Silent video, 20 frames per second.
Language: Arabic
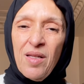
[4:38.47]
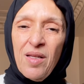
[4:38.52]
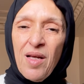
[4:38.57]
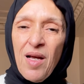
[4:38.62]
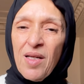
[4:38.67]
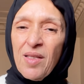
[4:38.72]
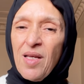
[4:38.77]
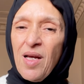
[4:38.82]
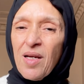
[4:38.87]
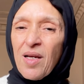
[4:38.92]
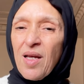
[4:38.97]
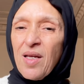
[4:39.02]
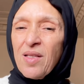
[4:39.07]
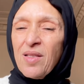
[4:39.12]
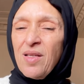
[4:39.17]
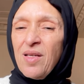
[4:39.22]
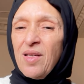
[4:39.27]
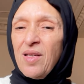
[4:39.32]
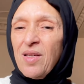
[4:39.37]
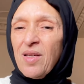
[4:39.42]
هذا
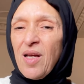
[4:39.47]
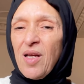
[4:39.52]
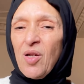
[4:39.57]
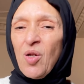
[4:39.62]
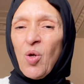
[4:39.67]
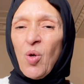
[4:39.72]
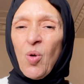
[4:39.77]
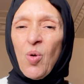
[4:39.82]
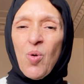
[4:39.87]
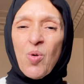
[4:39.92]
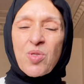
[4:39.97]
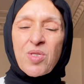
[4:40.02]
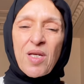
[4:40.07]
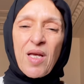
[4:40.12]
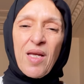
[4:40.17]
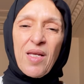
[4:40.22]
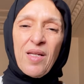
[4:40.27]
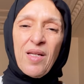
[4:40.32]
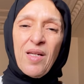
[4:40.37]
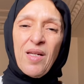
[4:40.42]
كاين كاين الخوت
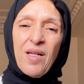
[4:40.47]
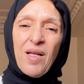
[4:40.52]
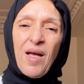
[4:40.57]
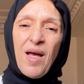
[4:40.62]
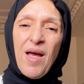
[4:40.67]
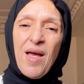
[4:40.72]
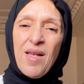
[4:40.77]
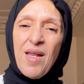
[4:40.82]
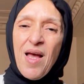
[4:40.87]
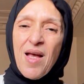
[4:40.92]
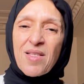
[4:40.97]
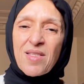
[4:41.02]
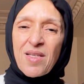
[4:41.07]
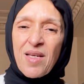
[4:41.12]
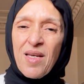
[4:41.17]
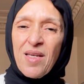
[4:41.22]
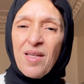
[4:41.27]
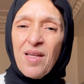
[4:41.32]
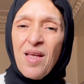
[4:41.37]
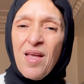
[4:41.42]
كاين الخالات
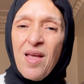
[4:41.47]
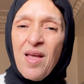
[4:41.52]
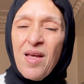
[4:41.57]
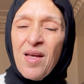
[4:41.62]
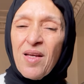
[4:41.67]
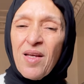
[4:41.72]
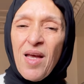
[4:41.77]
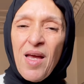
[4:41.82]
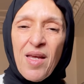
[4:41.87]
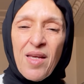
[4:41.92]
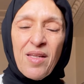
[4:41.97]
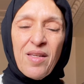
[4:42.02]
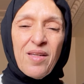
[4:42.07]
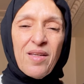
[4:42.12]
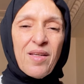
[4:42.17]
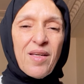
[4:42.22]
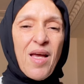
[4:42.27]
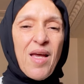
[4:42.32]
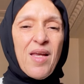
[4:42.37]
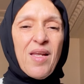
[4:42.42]
كاين كاين
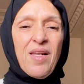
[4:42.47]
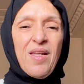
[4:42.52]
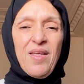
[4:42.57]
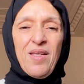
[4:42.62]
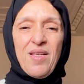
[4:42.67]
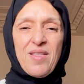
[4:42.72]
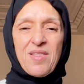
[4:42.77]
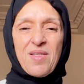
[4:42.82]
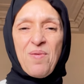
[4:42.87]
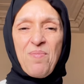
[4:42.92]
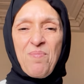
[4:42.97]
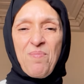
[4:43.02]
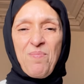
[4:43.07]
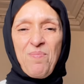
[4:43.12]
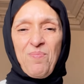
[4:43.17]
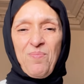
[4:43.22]
كاين اللي يهتم